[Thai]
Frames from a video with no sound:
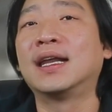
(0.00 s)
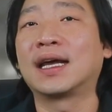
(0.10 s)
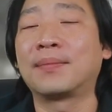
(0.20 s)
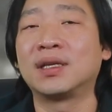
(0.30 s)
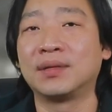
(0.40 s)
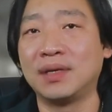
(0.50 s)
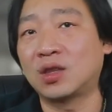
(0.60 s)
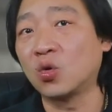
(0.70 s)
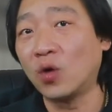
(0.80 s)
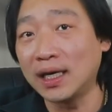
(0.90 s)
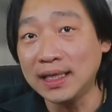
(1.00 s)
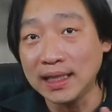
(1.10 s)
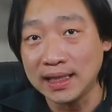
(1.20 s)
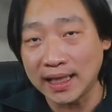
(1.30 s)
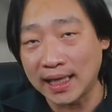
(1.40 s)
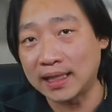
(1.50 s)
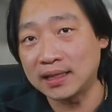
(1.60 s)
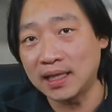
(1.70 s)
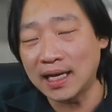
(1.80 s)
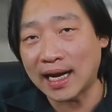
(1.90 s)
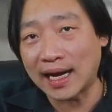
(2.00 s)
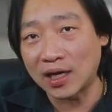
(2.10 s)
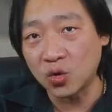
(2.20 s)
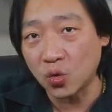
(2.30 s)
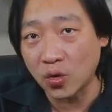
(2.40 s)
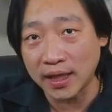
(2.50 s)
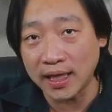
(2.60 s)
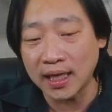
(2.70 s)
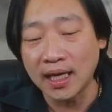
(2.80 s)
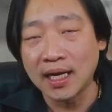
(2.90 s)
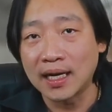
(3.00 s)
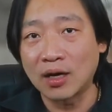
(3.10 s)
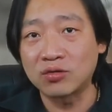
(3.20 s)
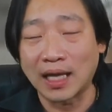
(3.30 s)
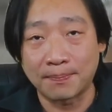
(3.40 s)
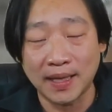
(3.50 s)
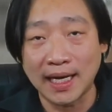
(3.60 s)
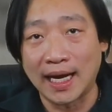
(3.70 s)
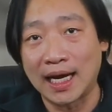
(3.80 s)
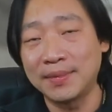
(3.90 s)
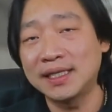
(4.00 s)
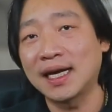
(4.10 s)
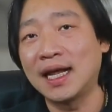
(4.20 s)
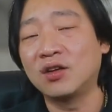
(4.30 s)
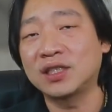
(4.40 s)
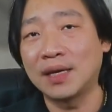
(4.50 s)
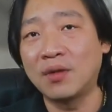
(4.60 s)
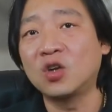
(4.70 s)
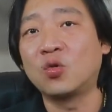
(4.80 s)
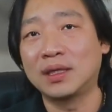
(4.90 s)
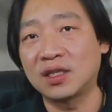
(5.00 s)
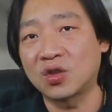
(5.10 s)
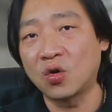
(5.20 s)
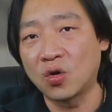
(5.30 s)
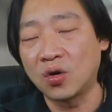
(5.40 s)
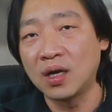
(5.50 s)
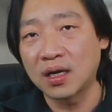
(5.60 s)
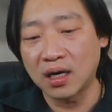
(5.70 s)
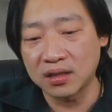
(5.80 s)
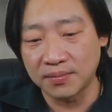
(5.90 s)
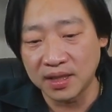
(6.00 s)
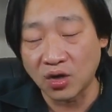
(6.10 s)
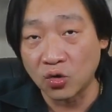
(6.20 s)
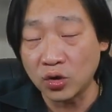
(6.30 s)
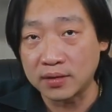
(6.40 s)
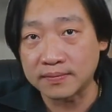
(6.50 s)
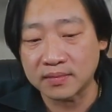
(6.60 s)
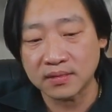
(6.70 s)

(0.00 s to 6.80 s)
นะครับ มันจะมีตัวอื่นอีกที่ราคาถูกกว่านี้ เราตัดปัญหาไม่ใช้เราใช้หม้อโทมาเซโต้ก็จะมี 2รุ่น